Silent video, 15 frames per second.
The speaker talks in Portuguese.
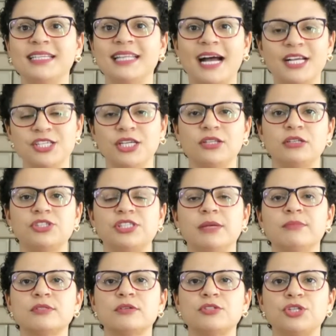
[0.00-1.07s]
a facilidade que nós
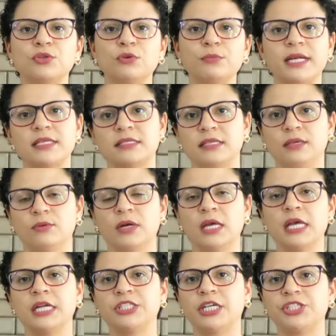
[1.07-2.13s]
temos hoje no Brasil
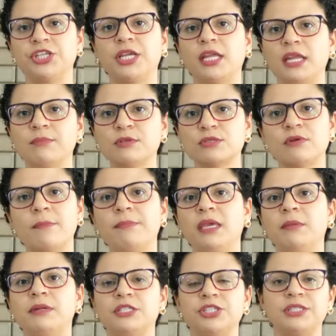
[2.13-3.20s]
de adquirirmos uma
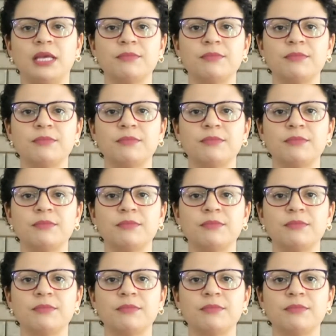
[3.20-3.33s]
Bíblia,